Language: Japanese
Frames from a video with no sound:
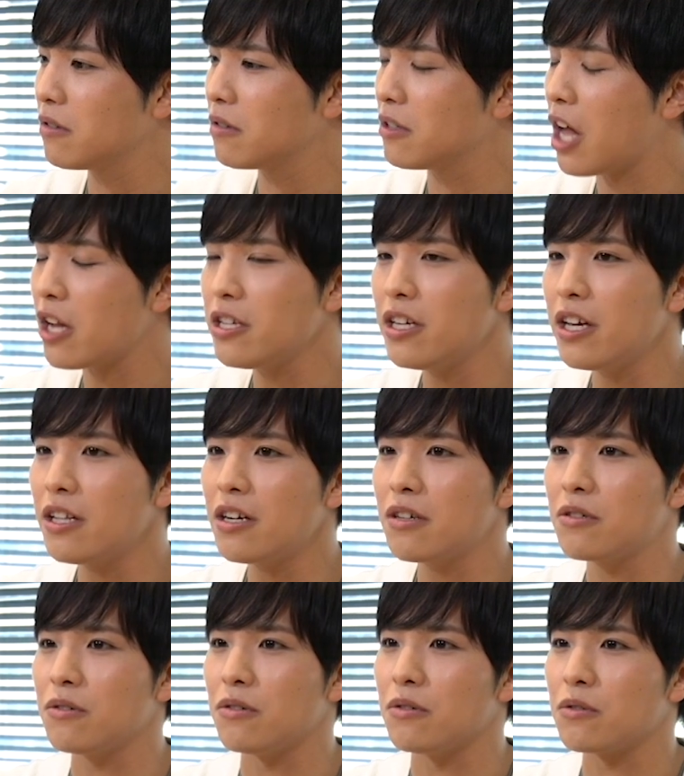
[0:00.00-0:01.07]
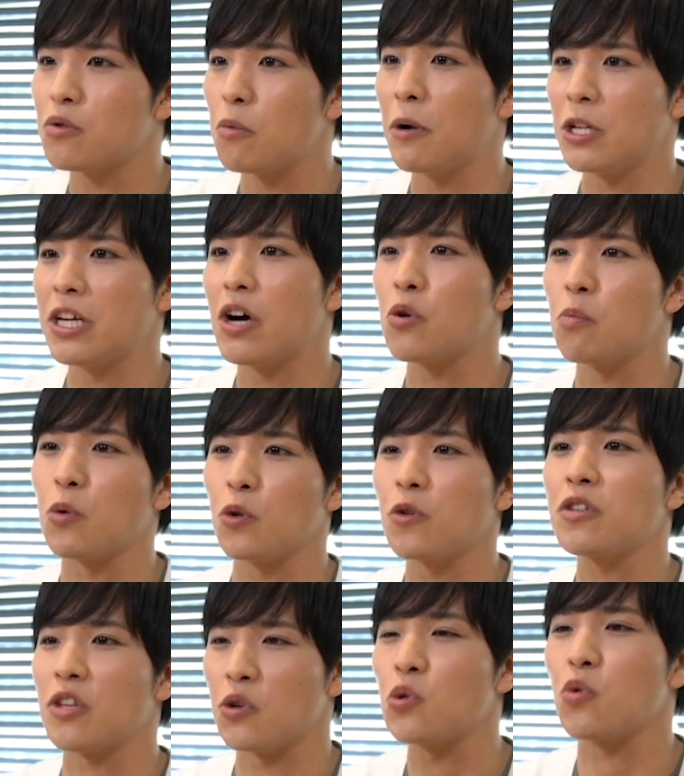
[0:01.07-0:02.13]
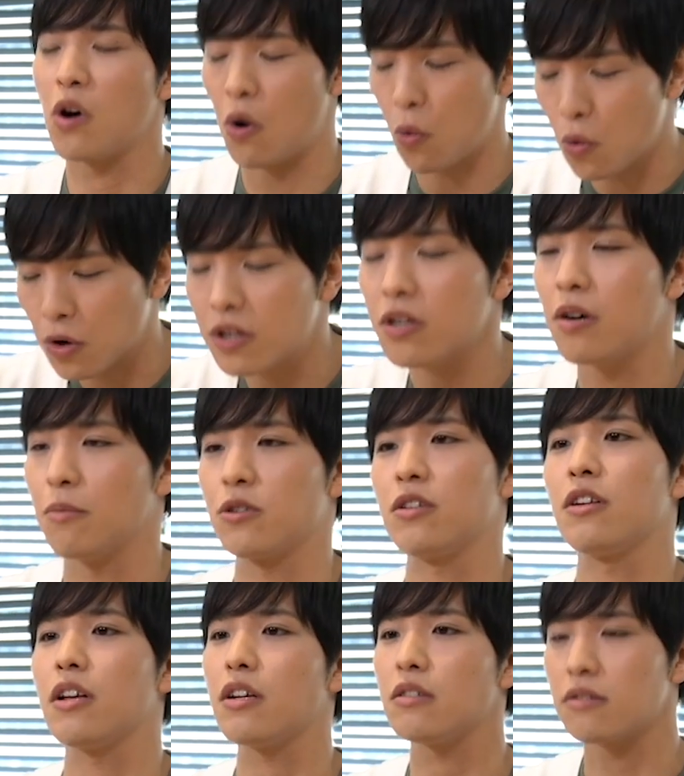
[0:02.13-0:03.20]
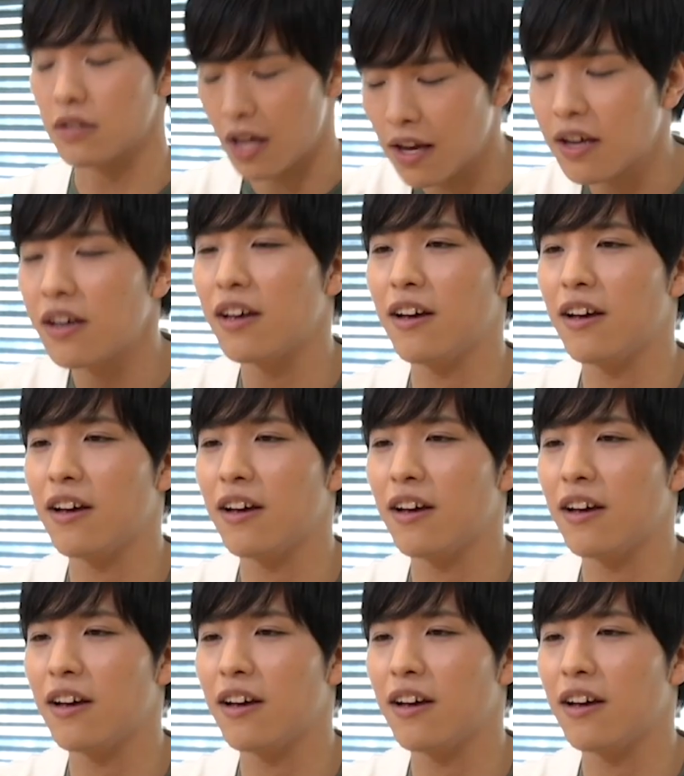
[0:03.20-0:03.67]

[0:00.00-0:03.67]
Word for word: 何気なくそばにあるものっていうのが大きいかもしれないですね。